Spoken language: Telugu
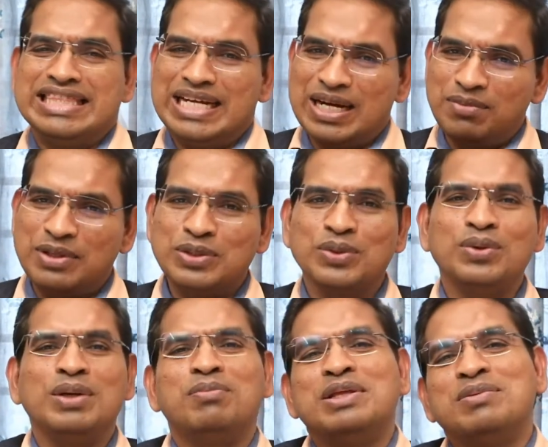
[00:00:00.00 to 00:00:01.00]
తినడం ఎందుకు
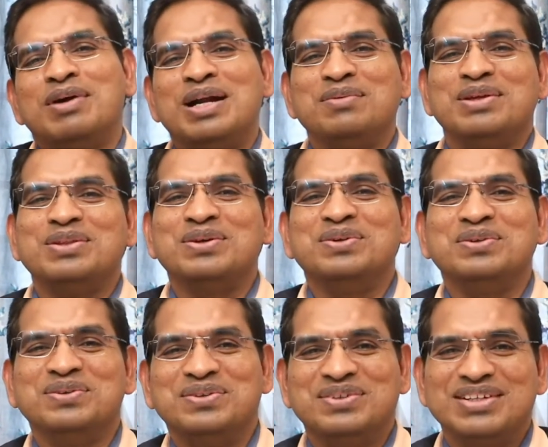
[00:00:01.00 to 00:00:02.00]
ఇబ్బంది పడడం ఎందుకు
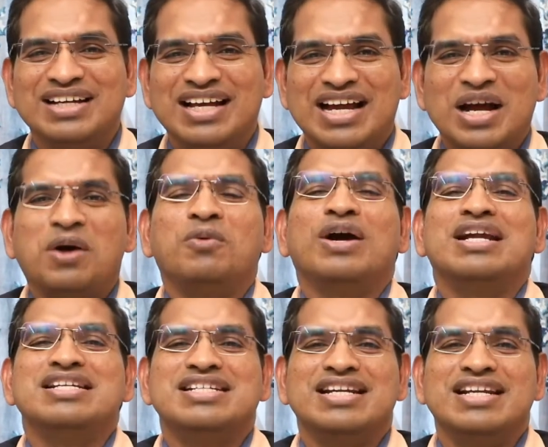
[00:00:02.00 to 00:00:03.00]

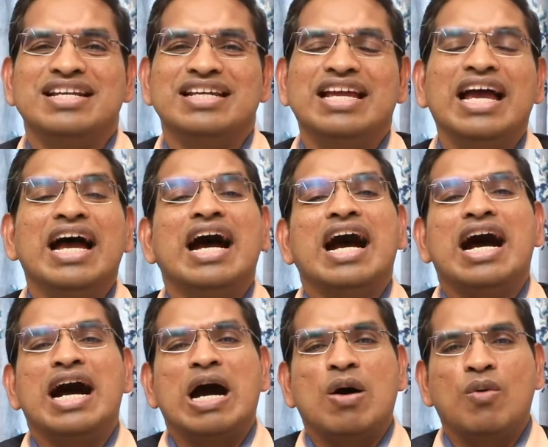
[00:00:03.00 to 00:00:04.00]
అవాయిడ్ చేయండి
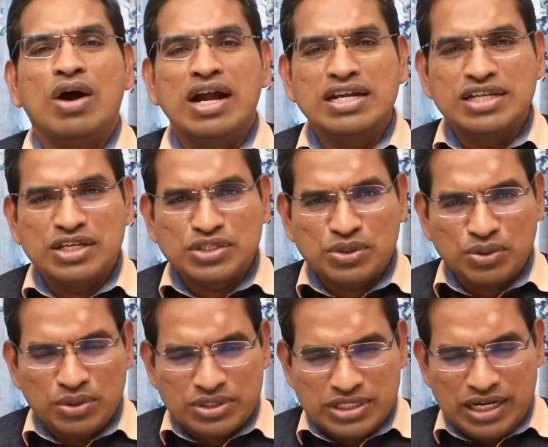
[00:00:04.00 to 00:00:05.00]
ఆ అవాయిడ్ చేసు
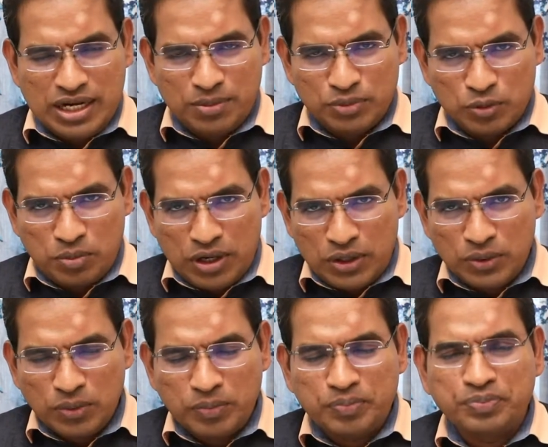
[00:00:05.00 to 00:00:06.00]
చేయడంతో పాటు
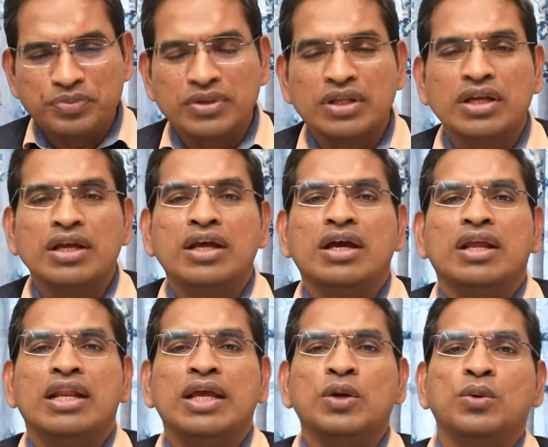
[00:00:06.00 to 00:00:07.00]

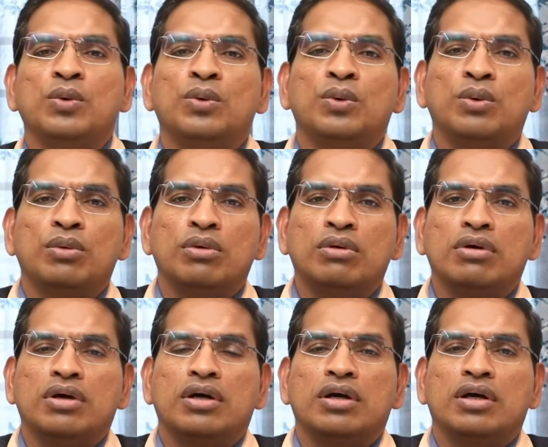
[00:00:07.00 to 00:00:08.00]
నేను
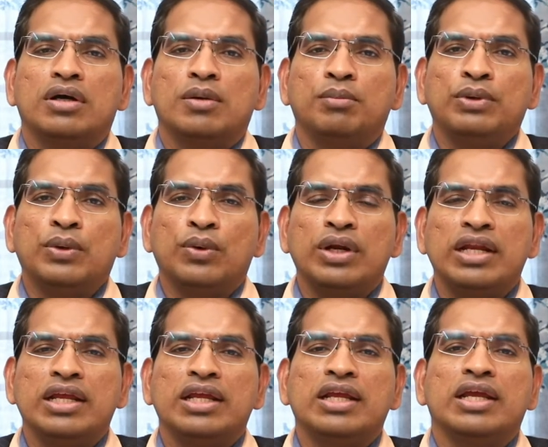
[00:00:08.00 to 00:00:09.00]
మీకు
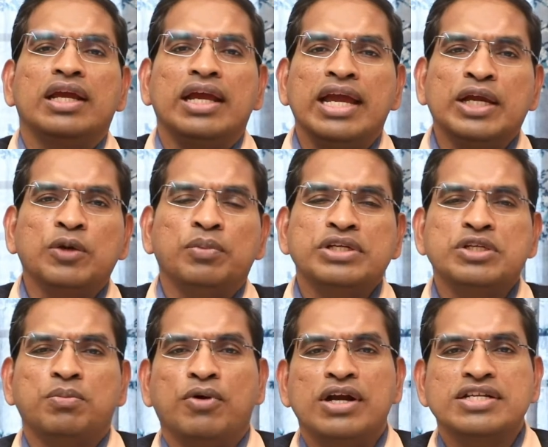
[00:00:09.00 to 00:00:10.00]
కొన్ని
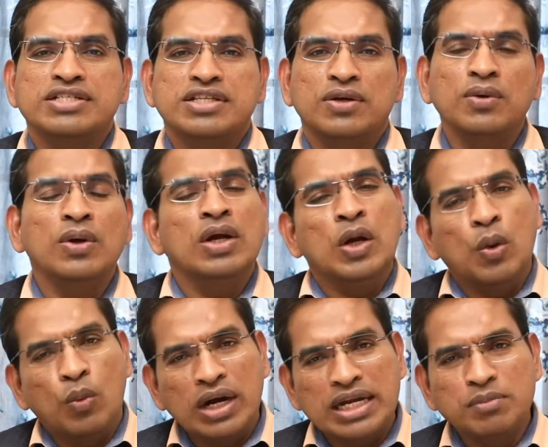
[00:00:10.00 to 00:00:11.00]
అక్యుప్రెషర్ పాయింట్స్ ఇస్తాను
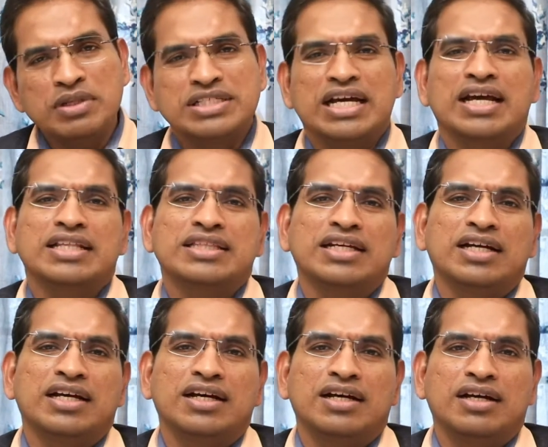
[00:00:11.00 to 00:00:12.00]
వాటిని మీరు జాగ్రత్తగా